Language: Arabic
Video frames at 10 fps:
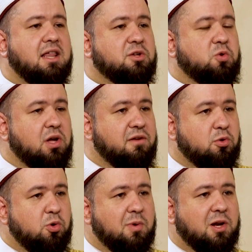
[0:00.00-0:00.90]
الذي
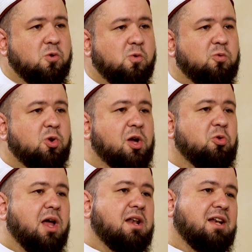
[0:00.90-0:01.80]
تغيث الملهوف
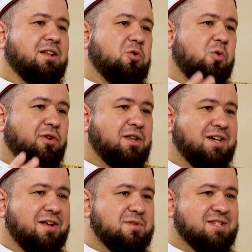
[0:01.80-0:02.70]
ونحن الآن ضيوف عند
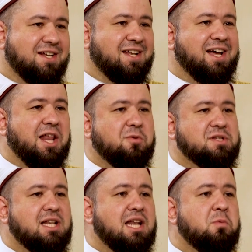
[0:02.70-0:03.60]
النبي صلى نعم. الله عليه
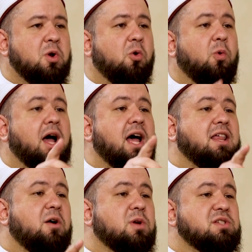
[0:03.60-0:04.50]
وسلم
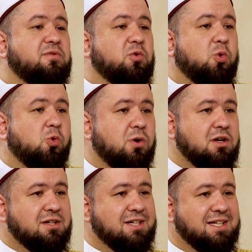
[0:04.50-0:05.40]
وهذا وصفه
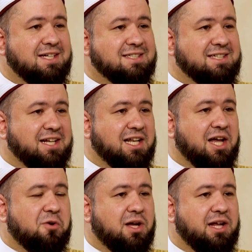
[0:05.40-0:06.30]
صلى
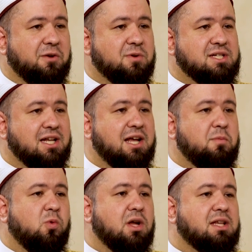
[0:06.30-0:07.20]
الله عليه صلى وسلم, الله
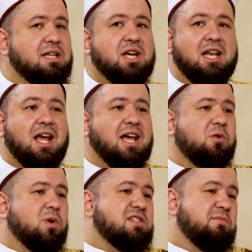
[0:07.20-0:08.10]
عليه وسلم وتجلى
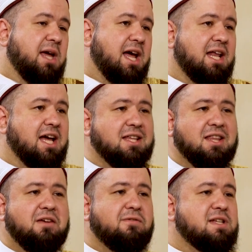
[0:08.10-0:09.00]
هذا الوصف بحال هذا
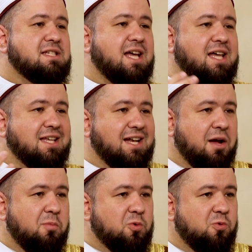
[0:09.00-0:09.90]
الضيف فازداد
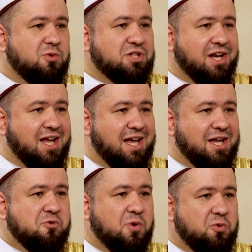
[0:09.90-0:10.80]
الأمر
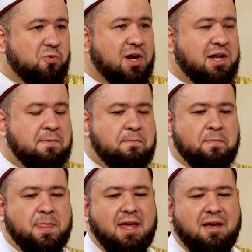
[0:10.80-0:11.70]
جلاء ونورا
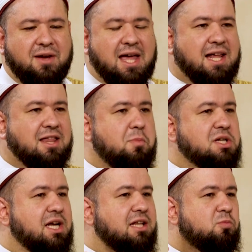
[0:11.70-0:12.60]
كان هذا
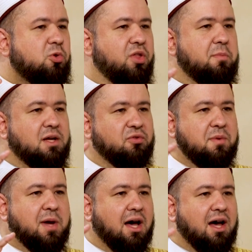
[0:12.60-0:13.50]
المشهد منطبع
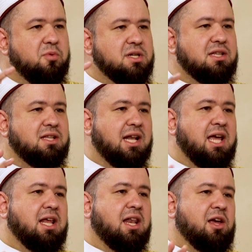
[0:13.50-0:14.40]
انطباع قوي جدا
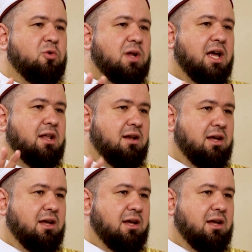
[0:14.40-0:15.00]
أين نحن الآن